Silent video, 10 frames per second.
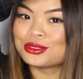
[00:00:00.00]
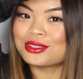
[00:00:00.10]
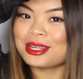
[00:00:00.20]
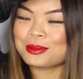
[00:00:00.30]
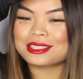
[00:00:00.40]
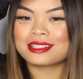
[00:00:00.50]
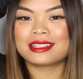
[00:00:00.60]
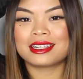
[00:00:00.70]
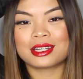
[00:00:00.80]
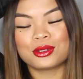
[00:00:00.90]
Je l'ai pris
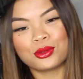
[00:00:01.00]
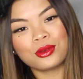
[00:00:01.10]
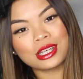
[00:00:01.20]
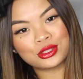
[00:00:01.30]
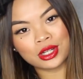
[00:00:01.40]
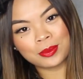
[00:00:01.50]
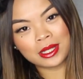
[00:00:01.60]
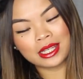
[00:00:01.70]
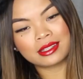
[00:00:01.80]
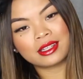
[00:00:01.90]
dans taille 32 et je l'ai
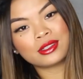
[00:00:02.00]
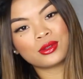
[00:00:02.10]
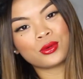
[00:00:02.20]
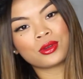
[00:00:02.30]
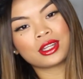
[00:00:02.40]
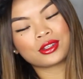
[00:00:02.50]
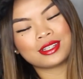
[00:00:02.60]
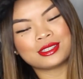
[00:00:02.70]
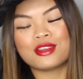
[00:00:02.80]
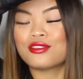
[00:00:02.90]
payé
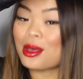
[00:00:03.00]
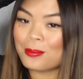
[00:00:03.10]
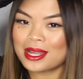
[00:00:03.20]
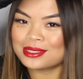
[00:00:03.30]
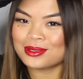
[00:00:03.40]
31,99€, pas